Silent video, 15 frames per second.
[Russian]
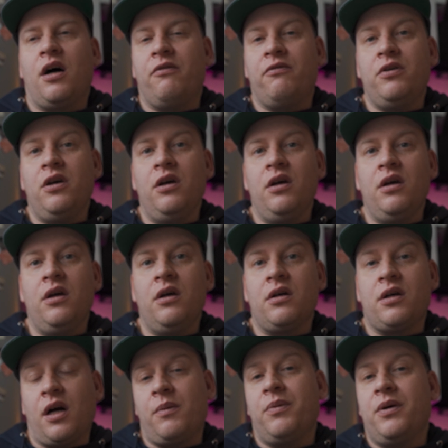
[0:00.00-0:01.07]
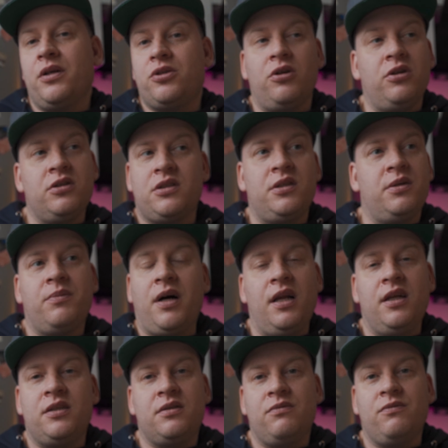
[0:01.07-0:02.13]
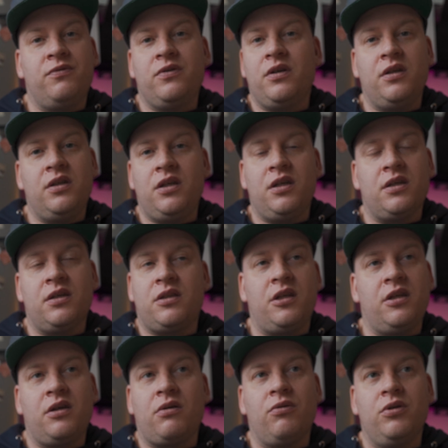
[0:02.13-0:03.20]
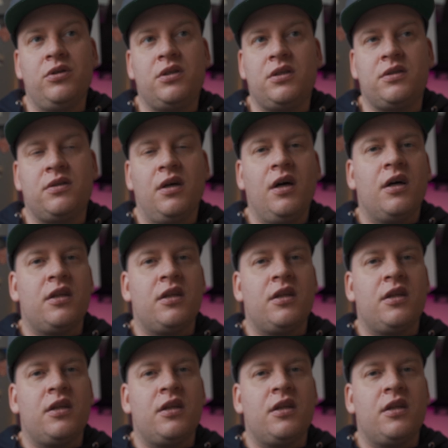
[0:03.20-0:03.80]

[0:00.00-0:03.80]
а вы как бы еще не занимались, вы не тренируетесь.